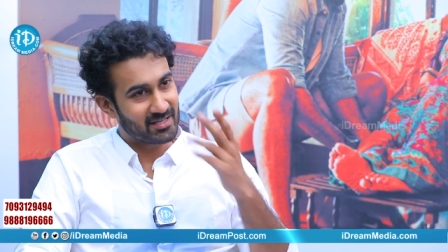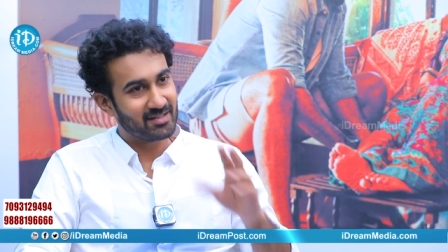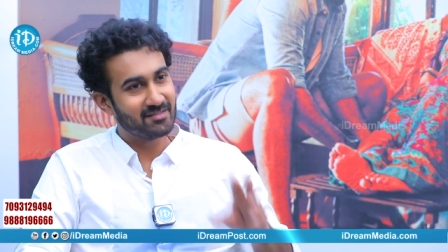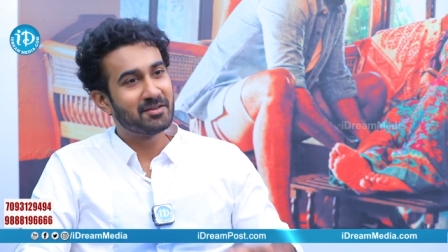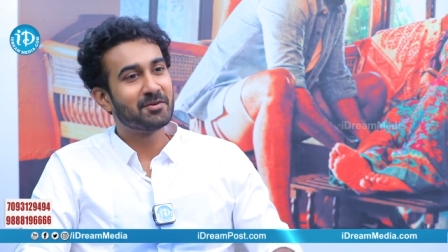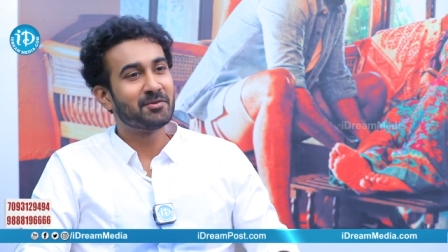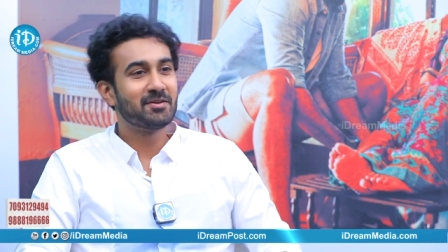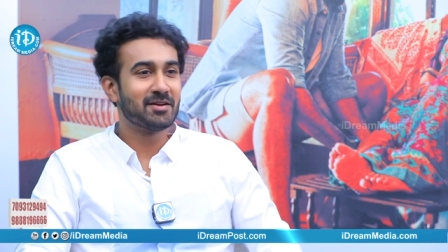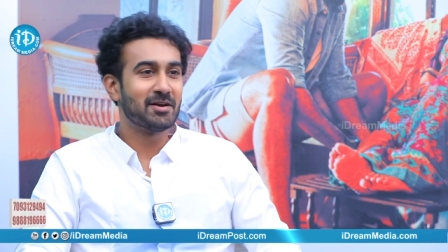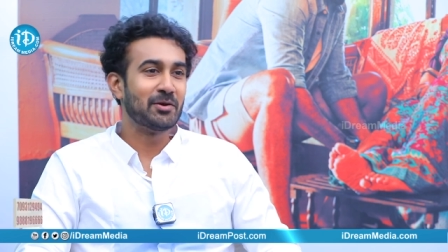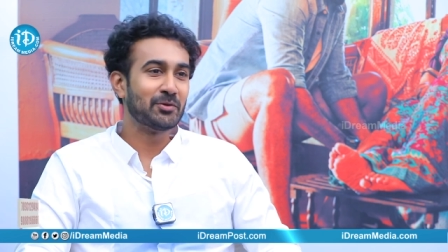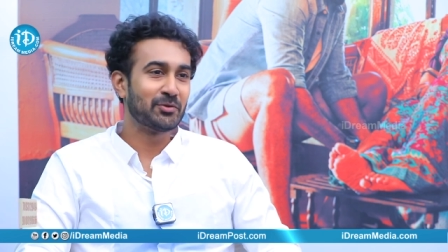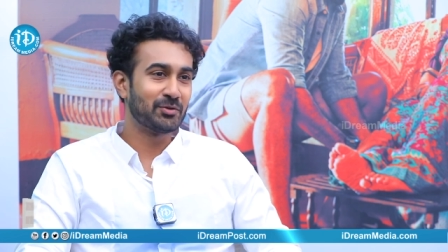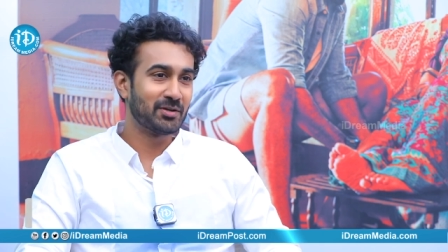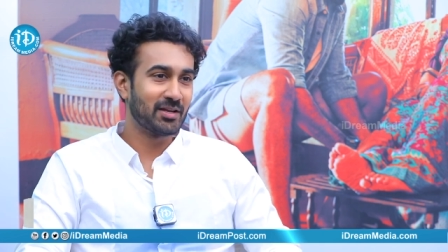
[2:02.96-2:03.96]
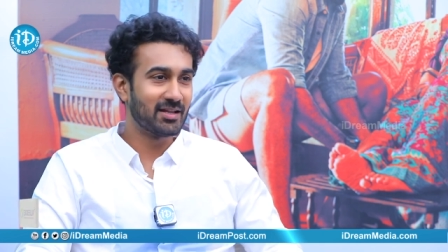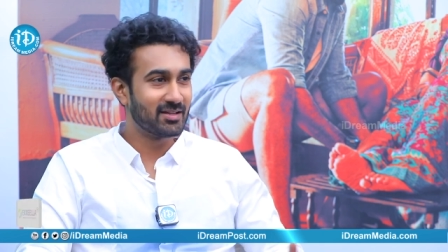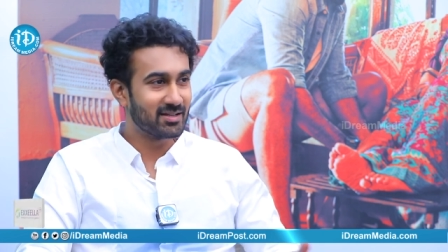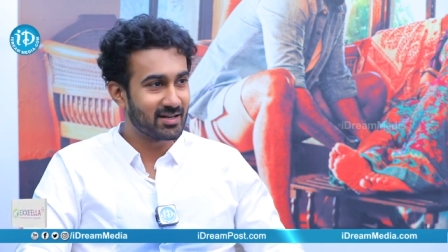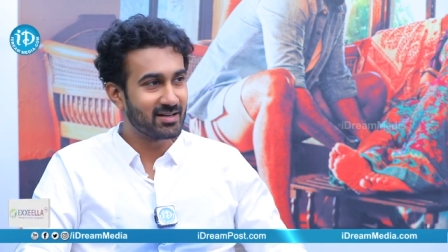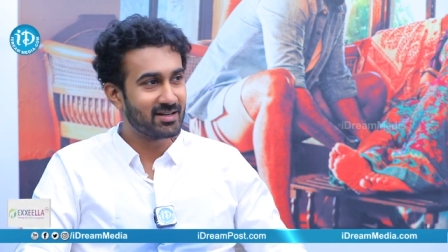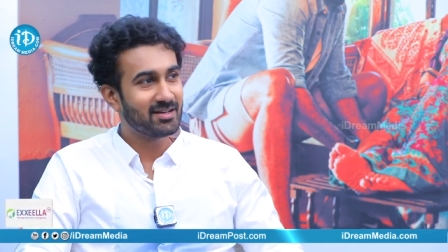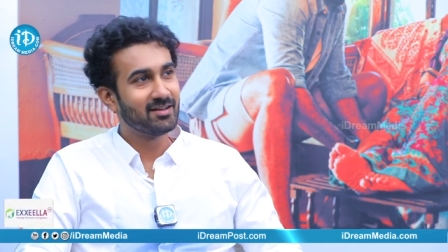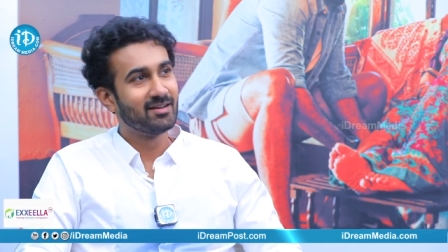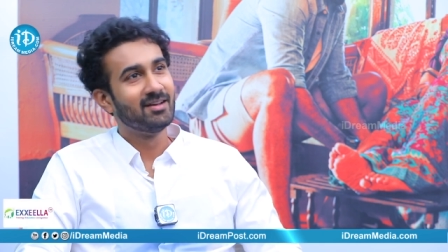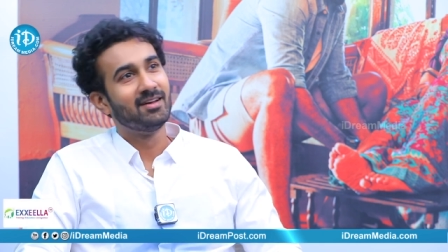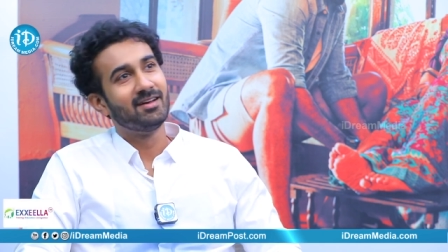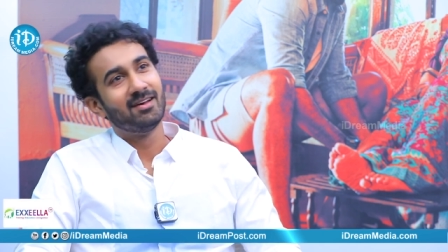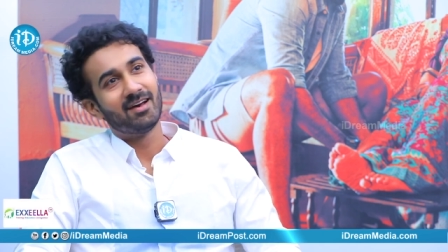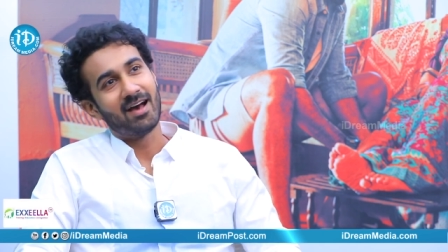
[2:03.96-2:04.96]
చేయొద్దని కూడా నేను అడుగుతుంటాను ఎందుకంటే
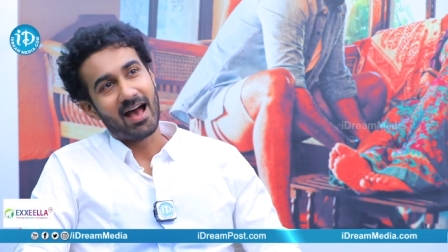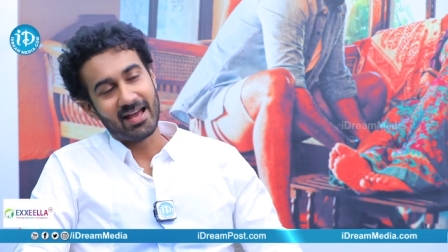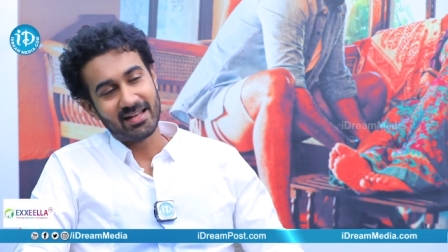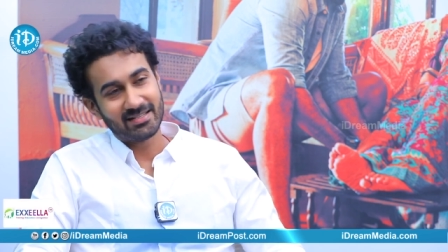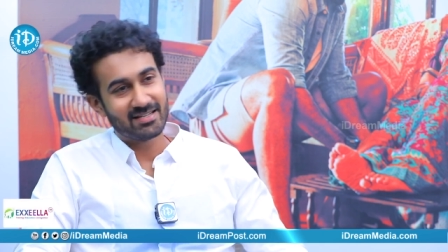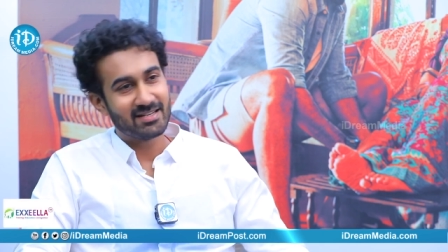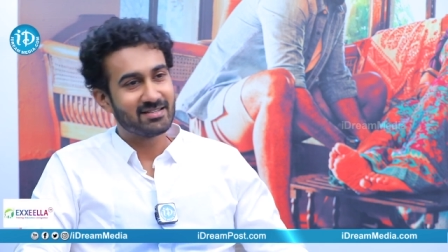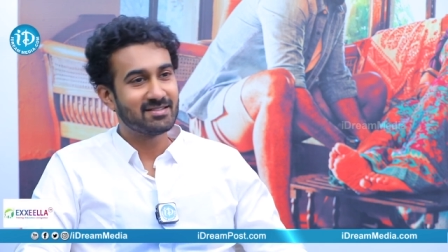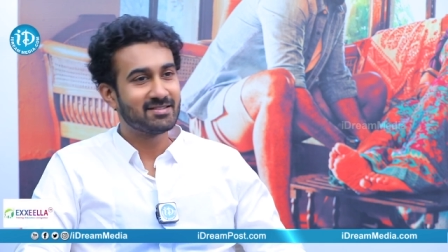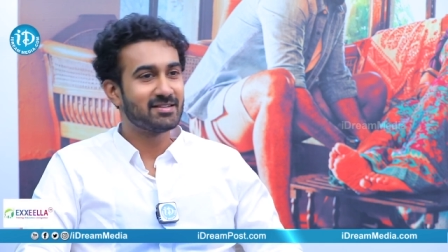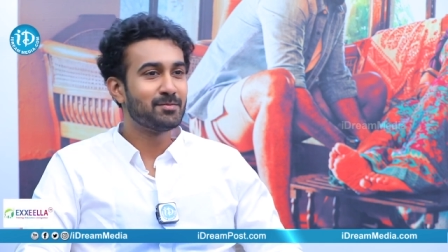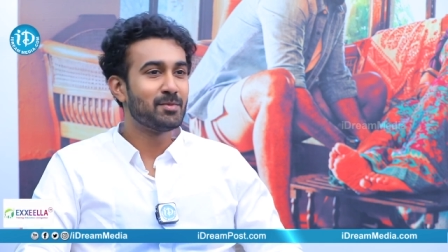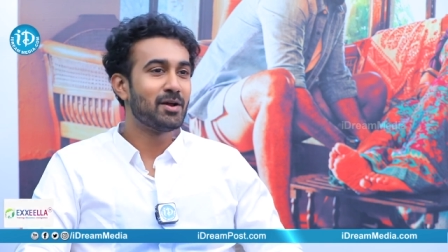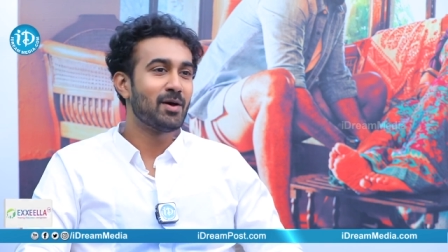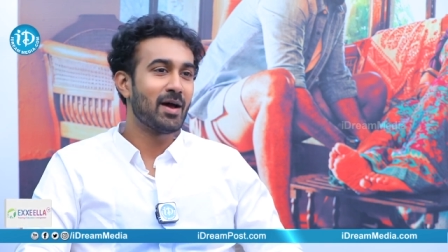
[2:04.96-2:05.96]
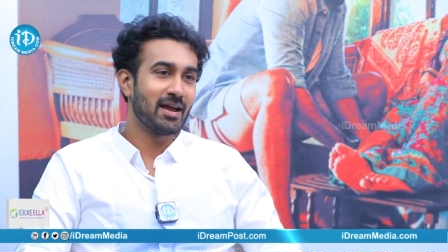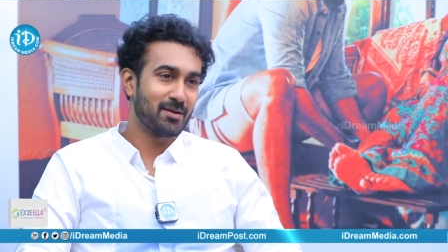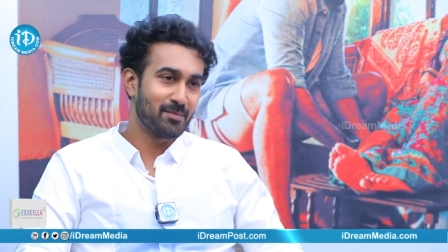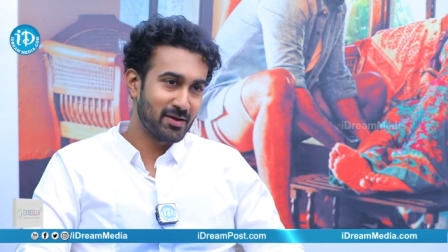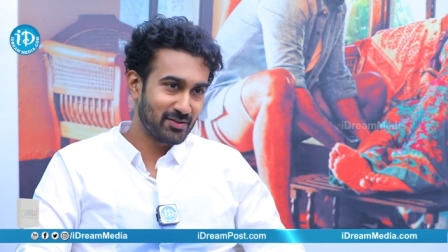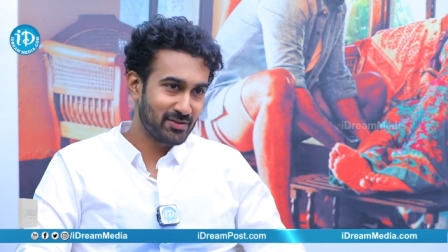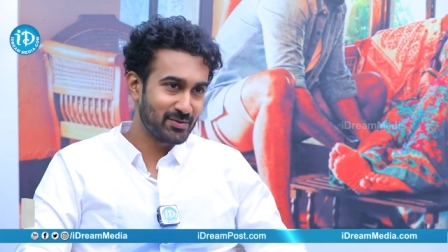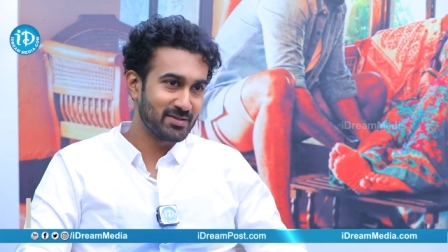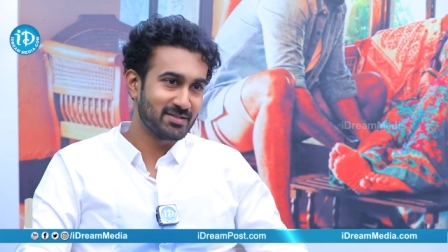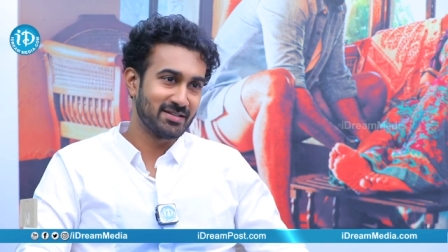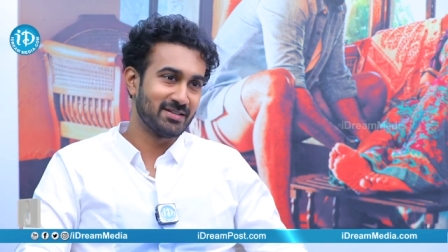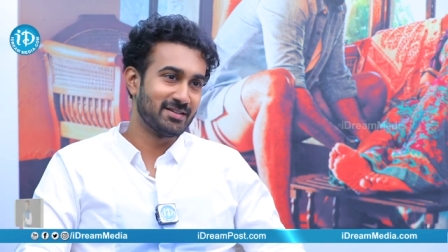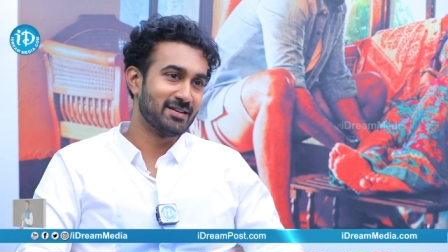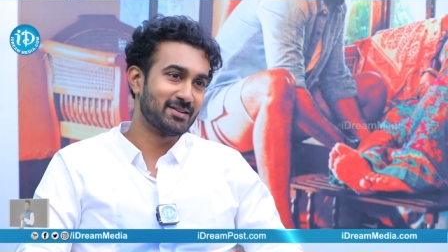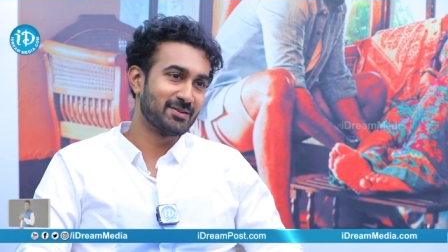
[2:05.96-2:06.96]
ఆయన చేసిన సినిమాలు ఆయన మాత్రమే
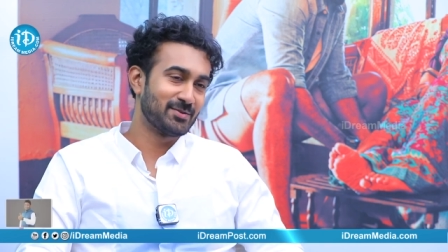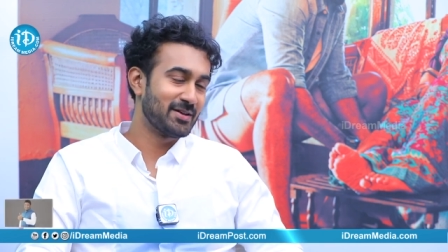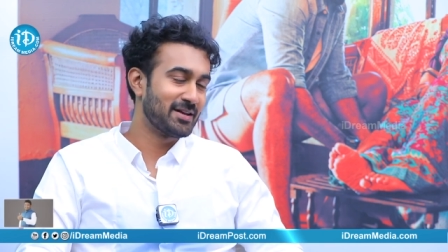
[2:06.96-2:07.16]
చేయగలరు